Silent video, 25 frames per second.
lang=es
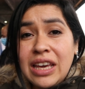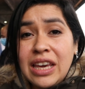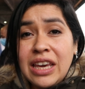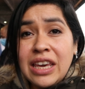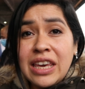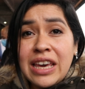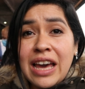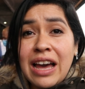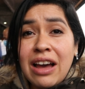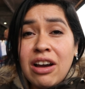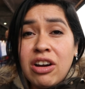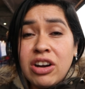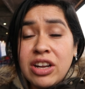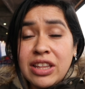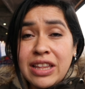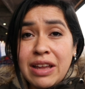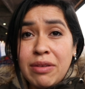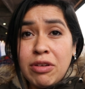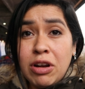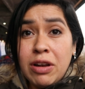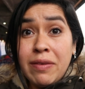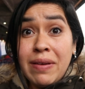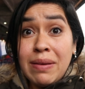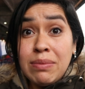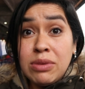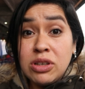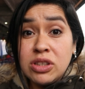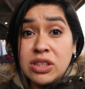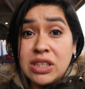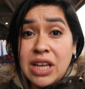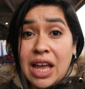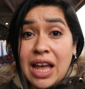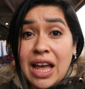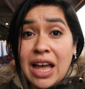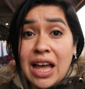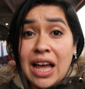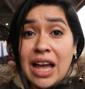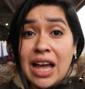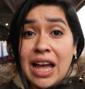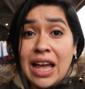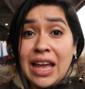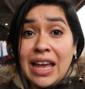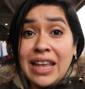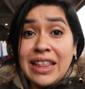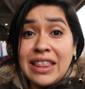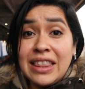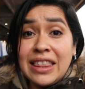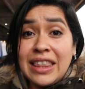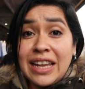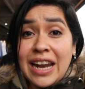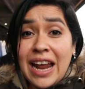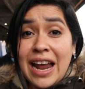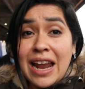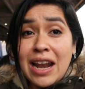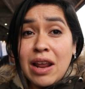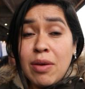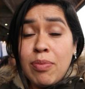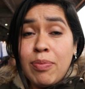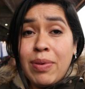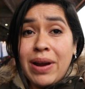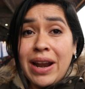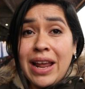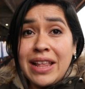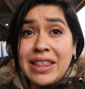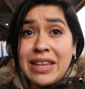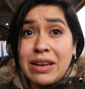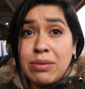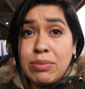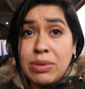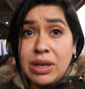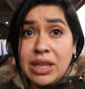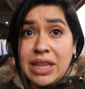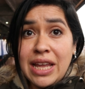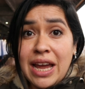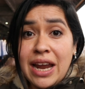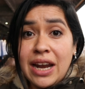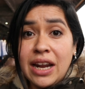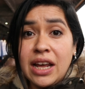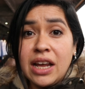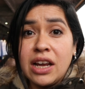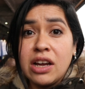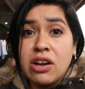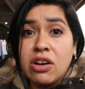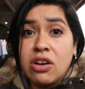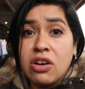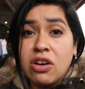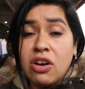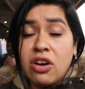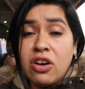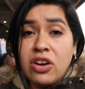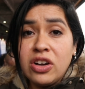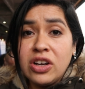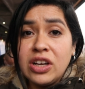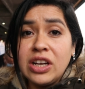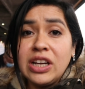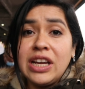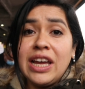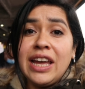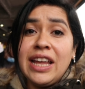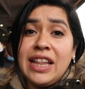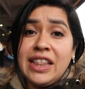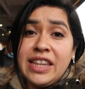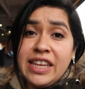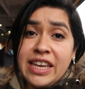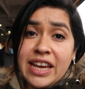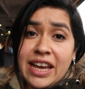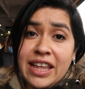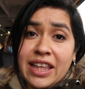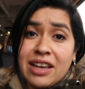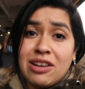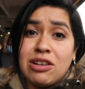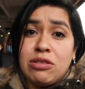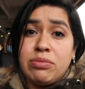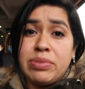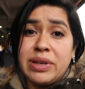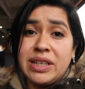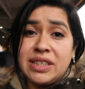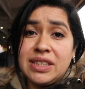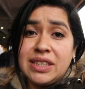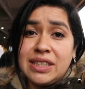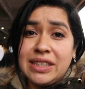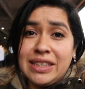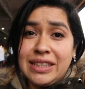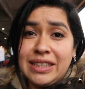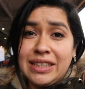y ya ahorita volvemos a, entrar para terminar con el día de compras.